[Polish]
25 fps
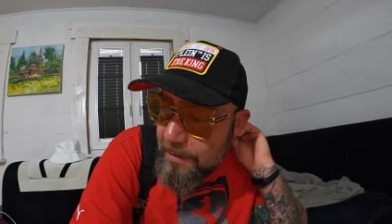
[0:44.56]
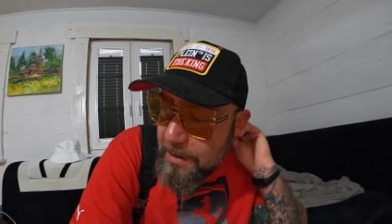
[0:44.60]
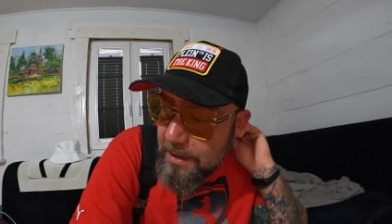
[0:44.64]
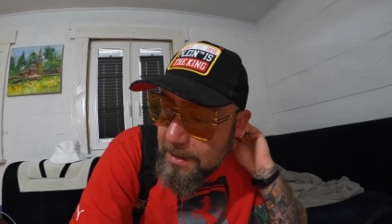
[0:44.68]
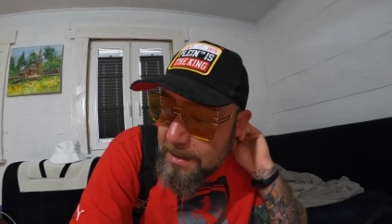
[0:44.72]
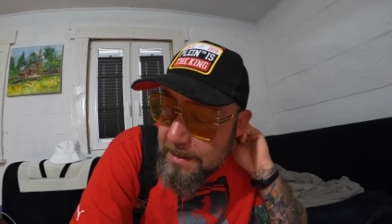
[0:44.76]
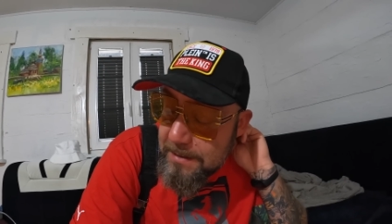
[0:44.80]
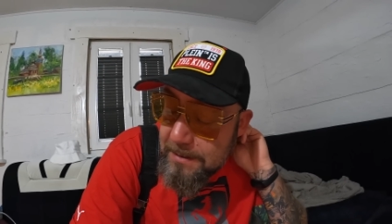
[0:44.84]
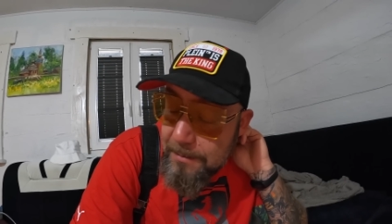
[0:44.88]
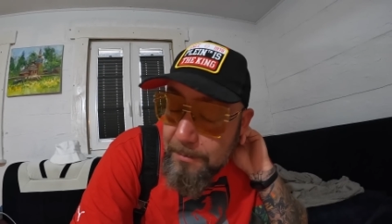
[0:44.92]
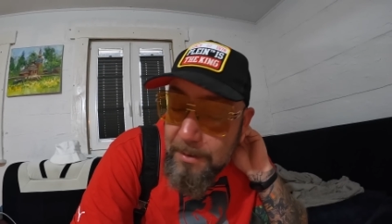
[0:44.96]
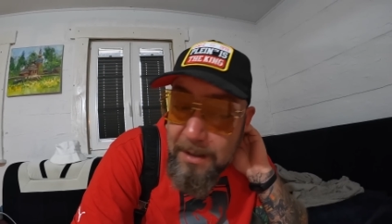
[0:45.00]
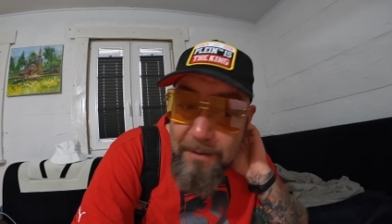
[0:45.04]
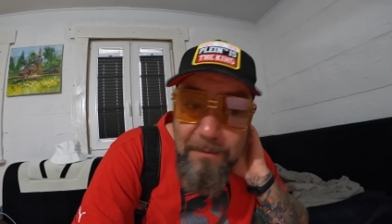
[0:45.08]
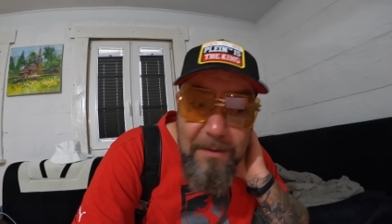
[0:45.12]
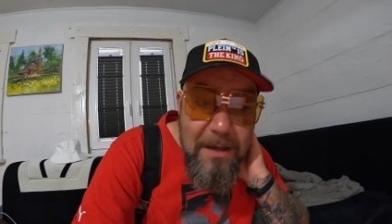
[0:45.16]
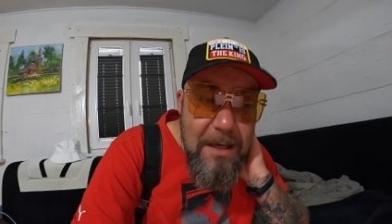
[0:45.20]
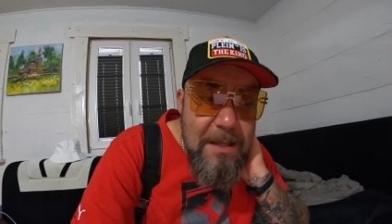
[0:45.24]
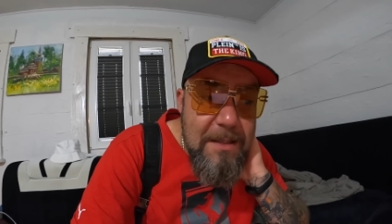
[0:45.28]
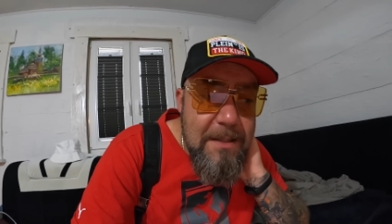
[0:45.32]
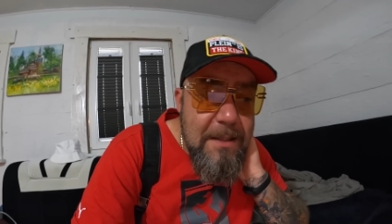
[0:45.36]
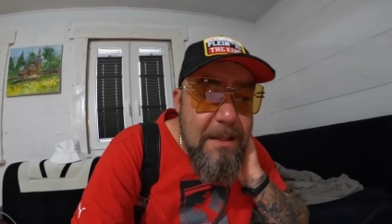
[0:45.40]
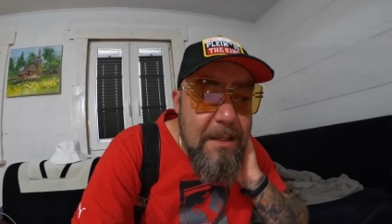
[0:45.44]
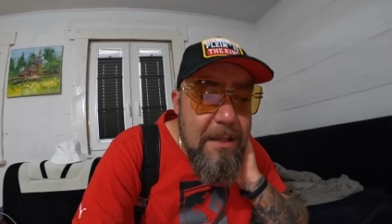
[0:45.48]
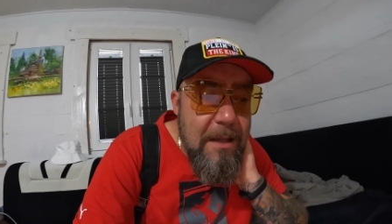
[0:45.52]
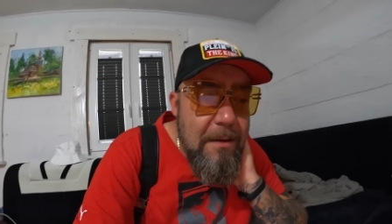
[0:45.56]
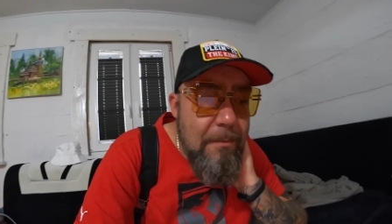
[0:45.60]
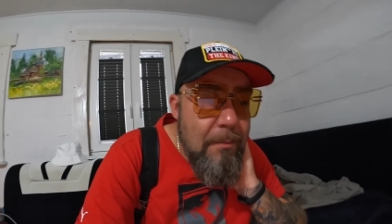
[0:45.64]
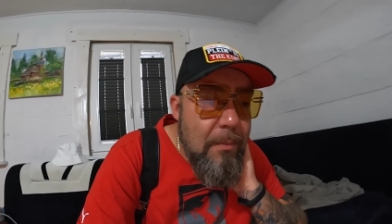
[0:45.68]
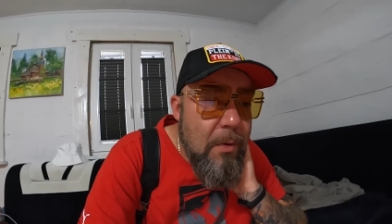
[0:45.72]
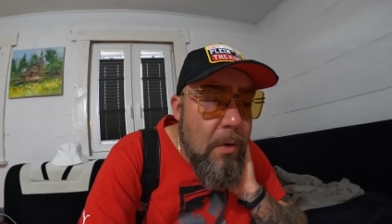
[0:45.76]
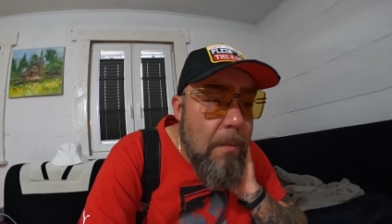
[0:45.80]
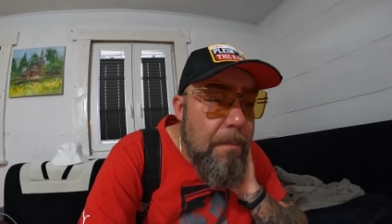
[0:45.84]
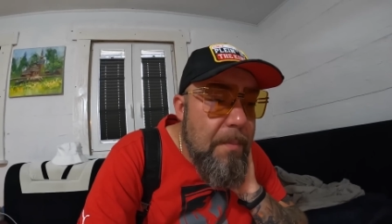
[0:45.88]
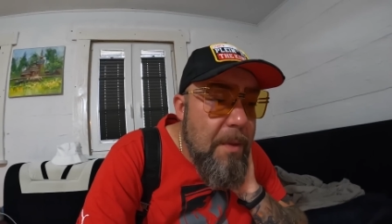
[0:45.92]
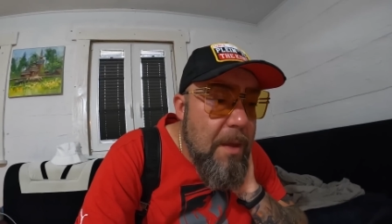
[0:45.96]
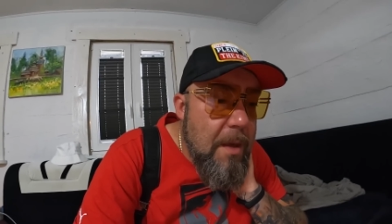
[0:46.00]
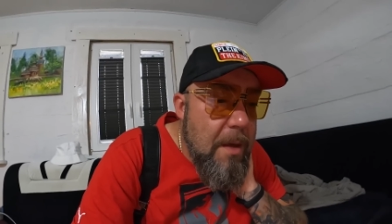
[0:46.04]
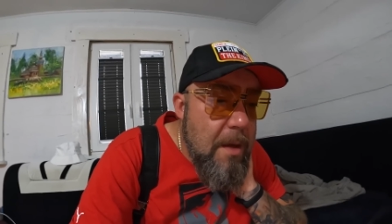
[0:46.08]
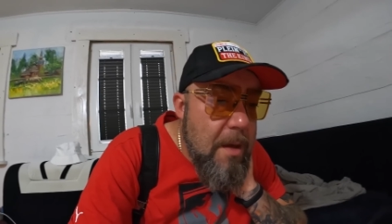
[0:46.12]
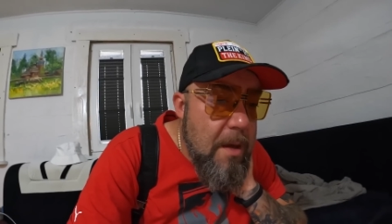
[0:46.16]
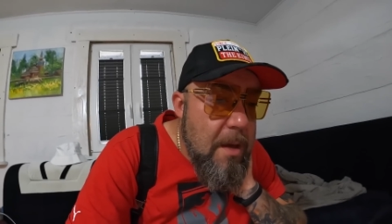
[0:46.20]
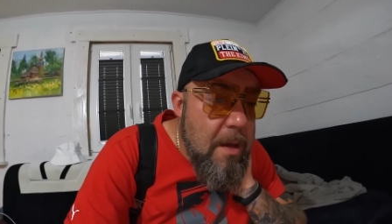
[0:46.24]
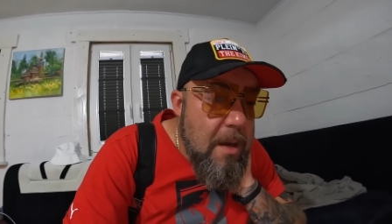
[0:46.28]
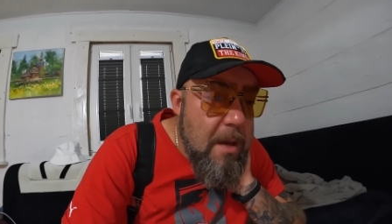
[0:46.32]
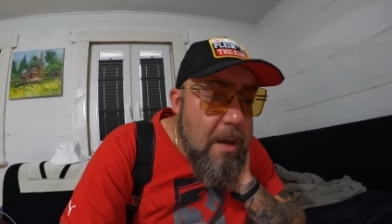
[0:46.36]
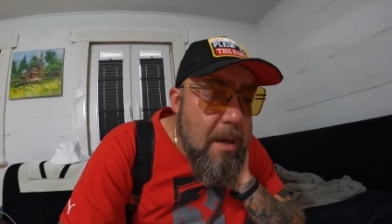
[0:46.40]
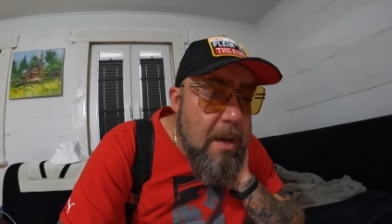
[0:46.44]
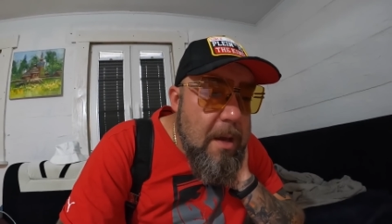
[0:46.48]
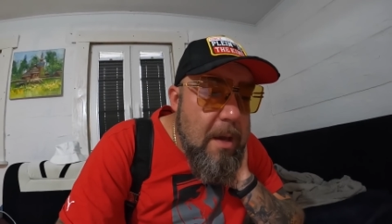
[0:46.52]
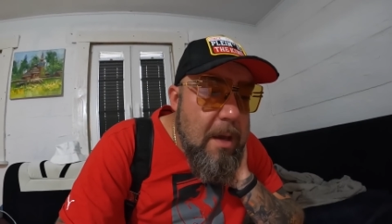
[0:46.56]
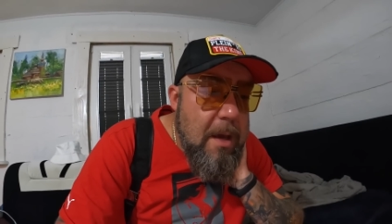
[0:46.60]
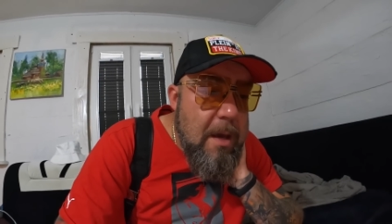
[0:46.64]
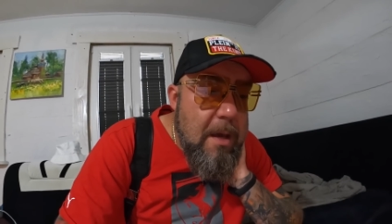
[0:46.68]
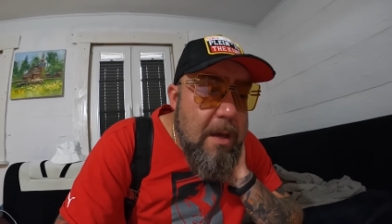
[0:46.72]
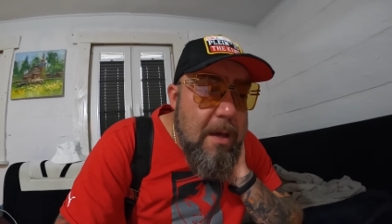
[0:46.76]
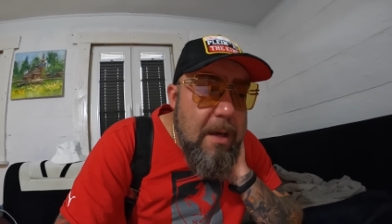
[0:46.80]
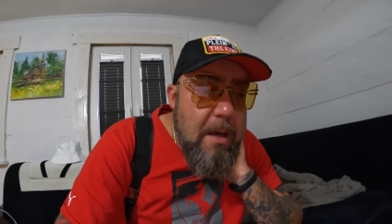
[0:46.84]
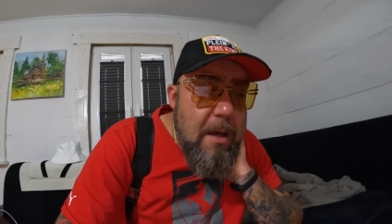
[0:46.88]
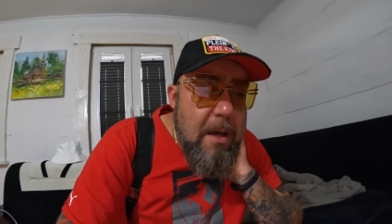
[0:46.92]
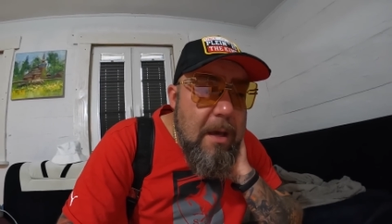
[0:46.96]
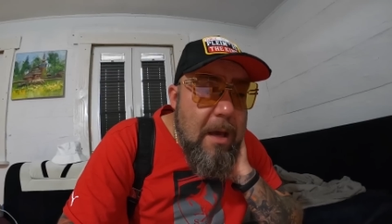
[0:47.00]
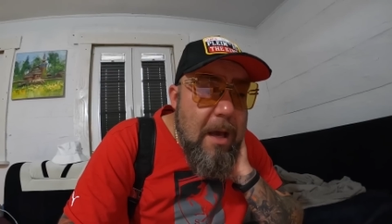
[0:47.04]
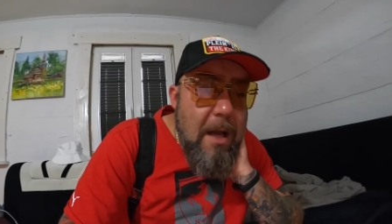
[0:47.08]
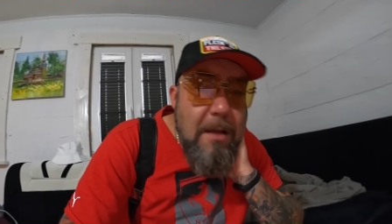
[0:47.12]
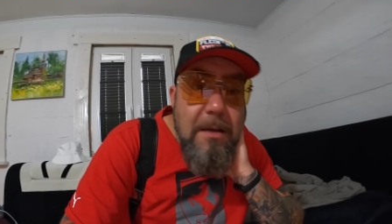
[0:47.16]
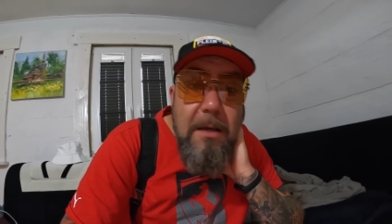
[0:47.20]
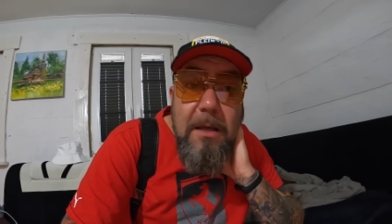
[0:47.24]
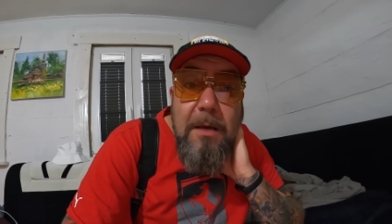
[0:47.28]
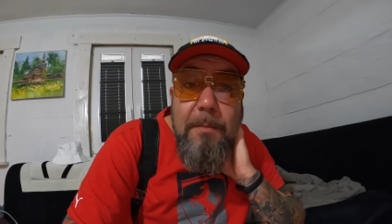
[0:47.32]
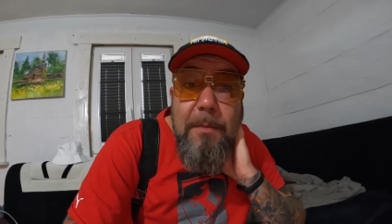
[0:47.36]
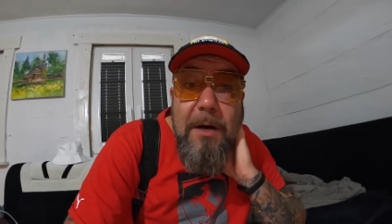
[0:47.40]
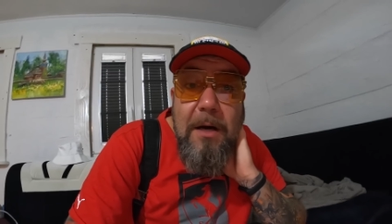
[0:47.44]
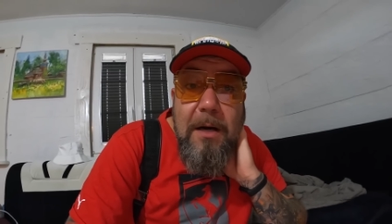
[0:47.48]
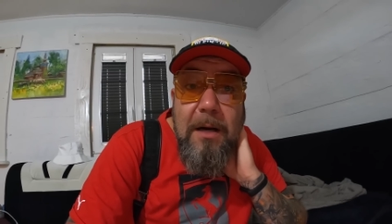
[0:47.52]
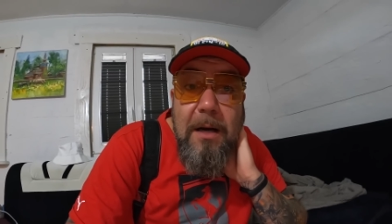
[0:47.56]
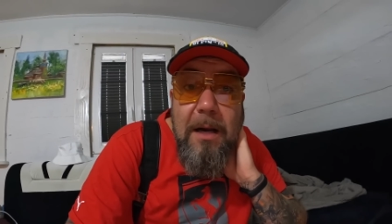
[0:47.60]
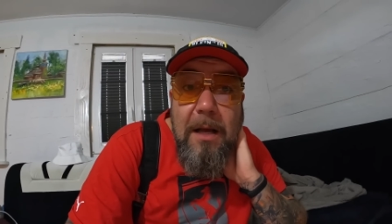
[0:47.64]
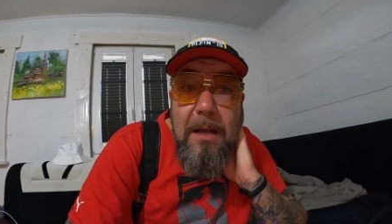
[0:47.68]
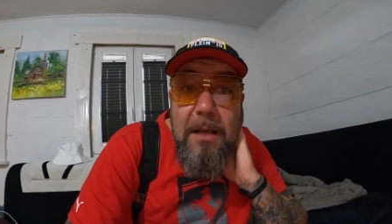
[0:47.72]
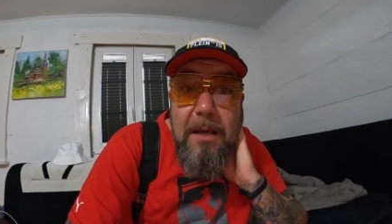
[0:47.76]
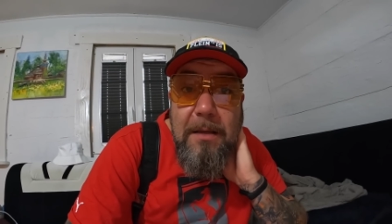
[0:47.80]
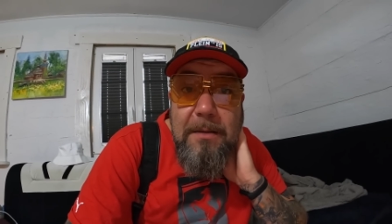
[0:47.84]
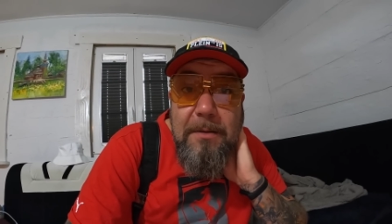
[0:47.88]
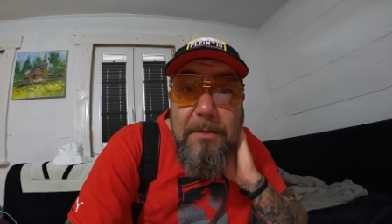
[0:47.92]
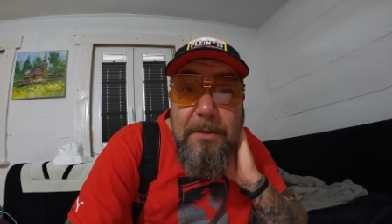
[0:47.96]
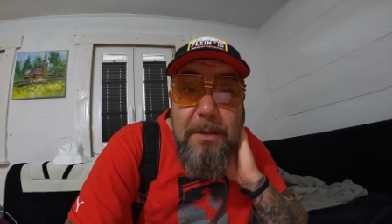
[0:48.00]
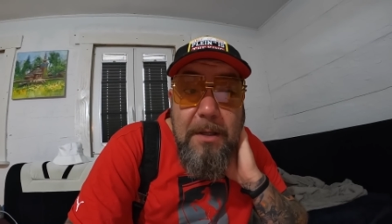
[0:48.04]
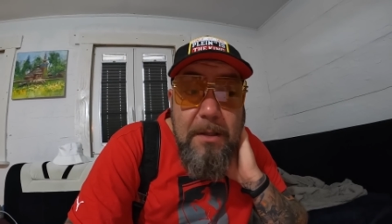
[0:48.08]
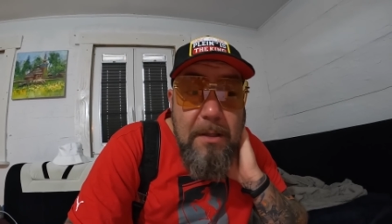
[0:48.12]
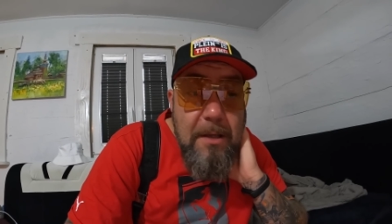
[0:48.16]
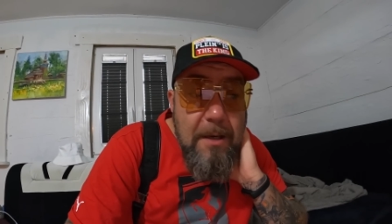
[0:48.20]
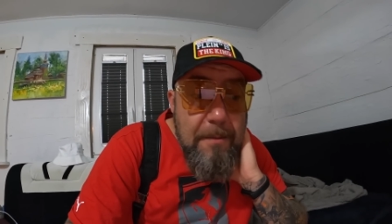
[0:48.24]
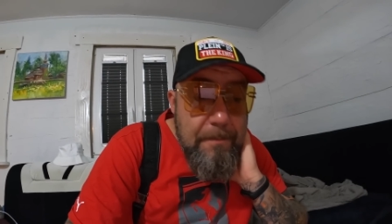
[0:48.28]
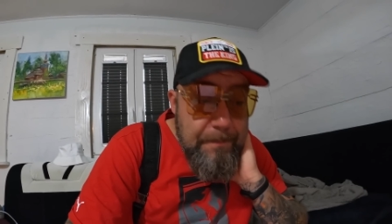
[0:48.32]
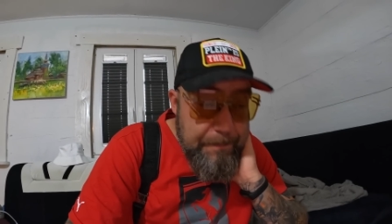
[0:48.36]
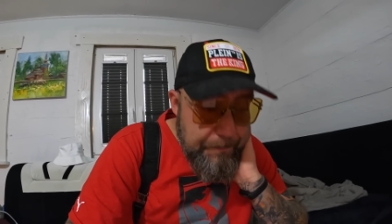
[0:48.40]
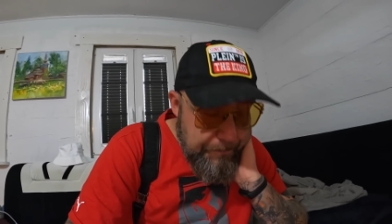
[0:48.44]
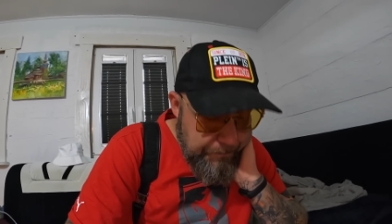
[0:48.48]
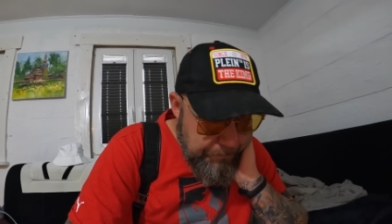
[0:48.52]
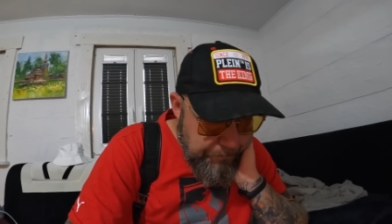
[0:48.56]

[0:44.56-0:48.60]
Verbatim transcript: wyniki są rewelacyjne, bo e, ani nie ma chlania codziennie,